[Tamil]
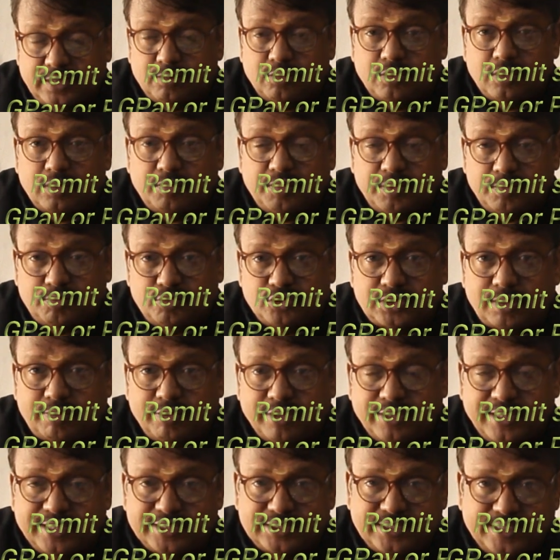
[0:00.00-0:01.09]
என்னமோ அப்படி புதுசு
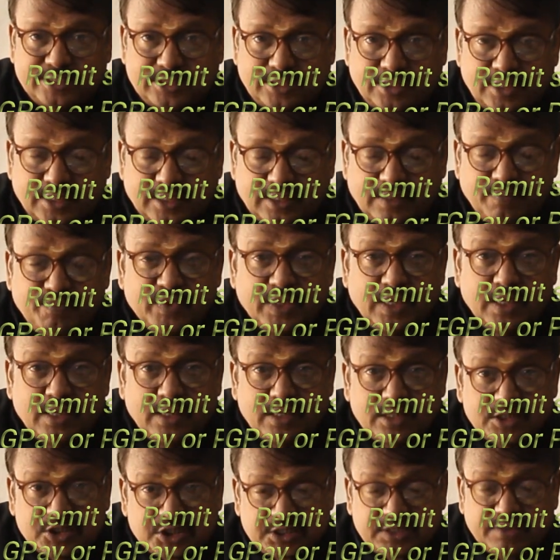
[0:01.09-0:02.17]
அப்படியே டெஸ்டினேஷன் இருக்குது
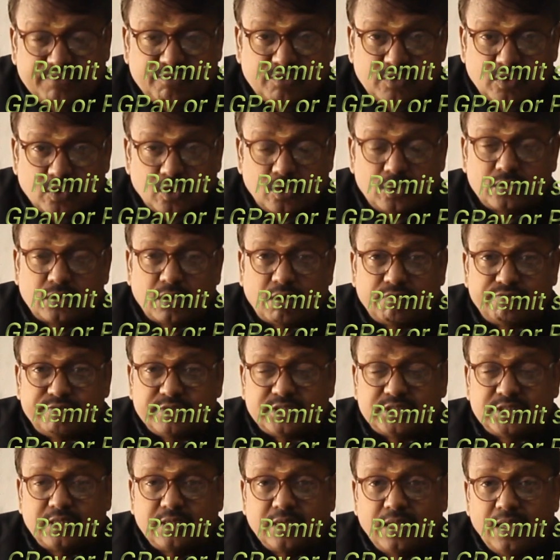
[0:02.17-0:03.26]
சீஃப் க்ரோத்
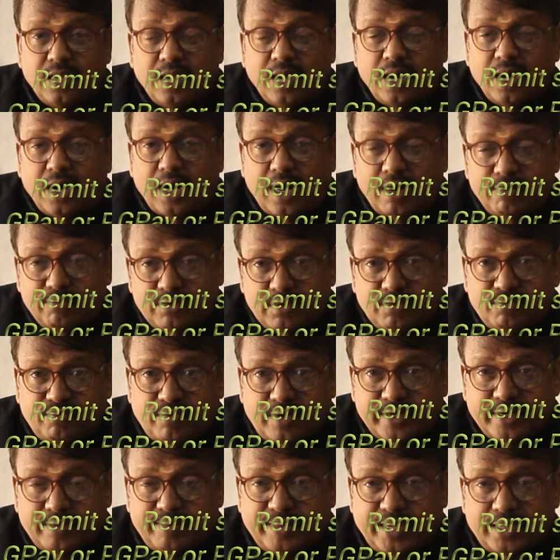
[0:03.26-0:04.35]
ஆஃபீஸர் அவர்
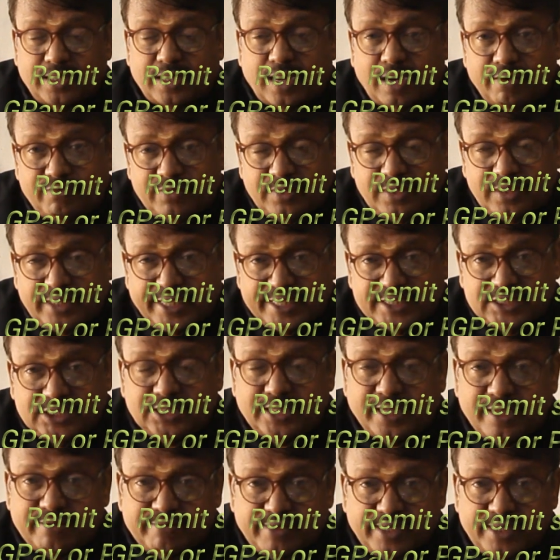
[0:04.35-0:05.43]
ஃபாரின் மேன் அவர்
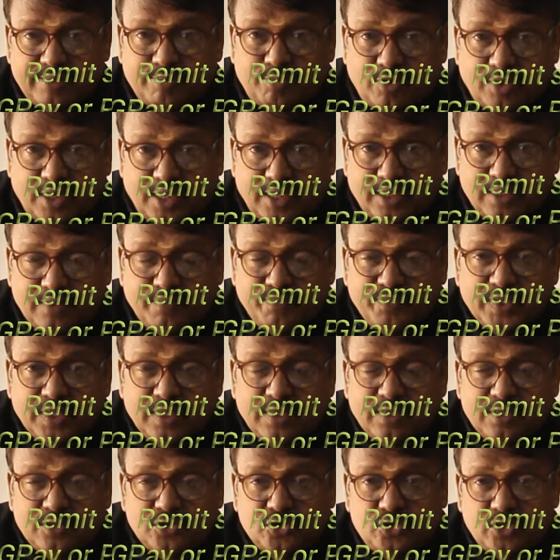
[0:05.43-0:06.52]
எக்ஸிட் ஆகி வெளியே போகிறாரு
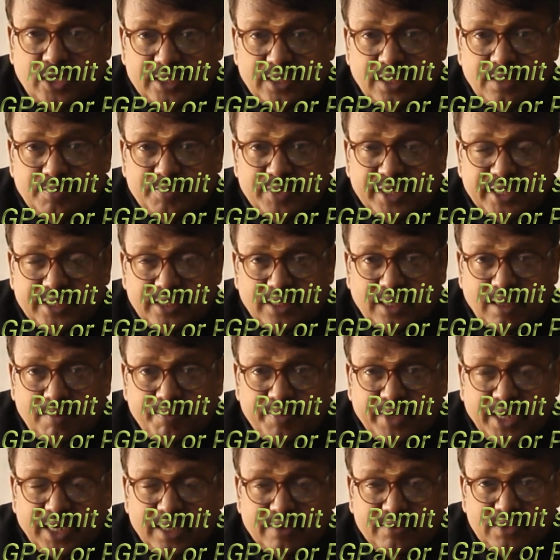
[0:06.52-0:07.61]
ஸோ அதன் பிறகு இந்த
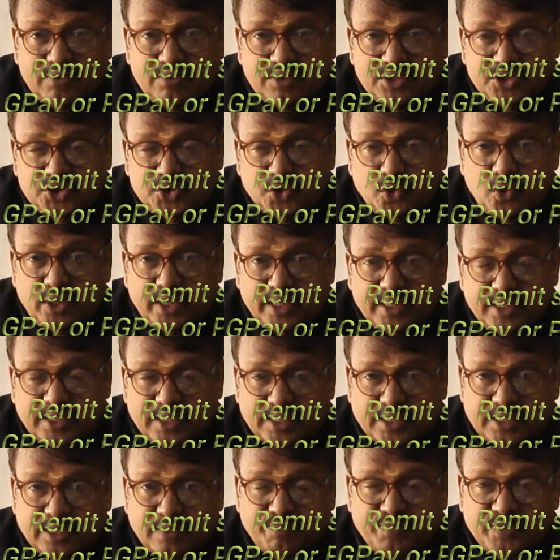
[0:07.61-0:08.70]
கம்பெனியில் வந்து ஒரு ஜோல்ட்
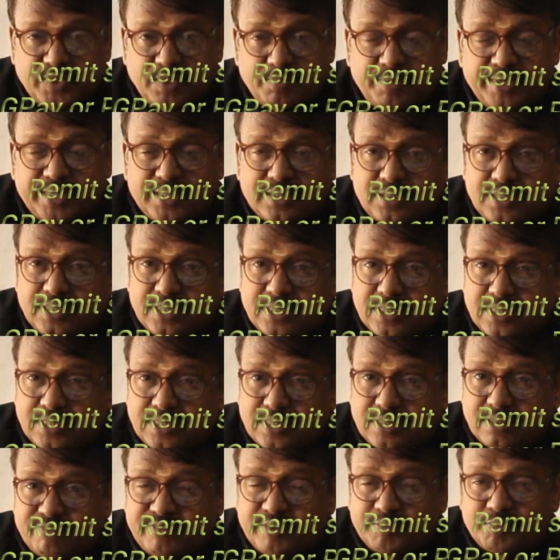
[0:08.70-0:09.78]
இருக்குது இப்போ இந்த
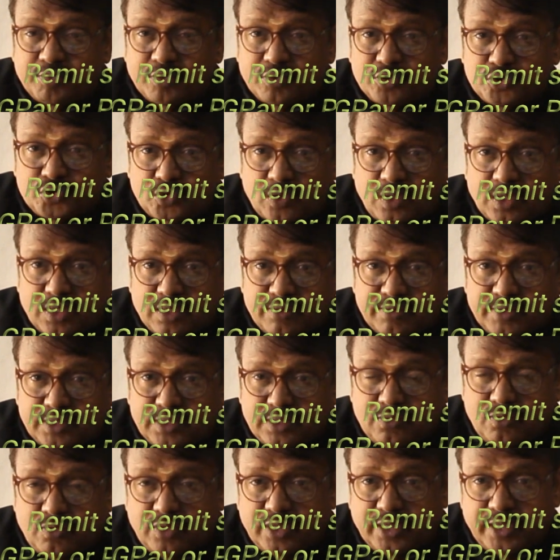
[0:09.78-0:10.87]
விப்ரோ ஸ்டாக்கை
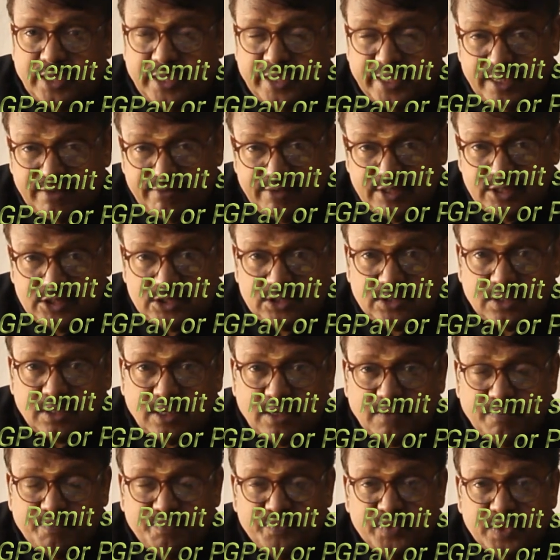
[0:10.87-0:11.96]
வந்து ஒரு
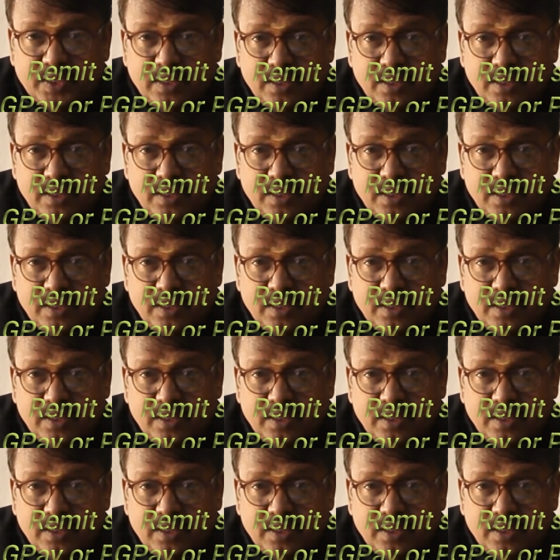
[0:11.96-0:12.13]
இன்வெஸ்டராக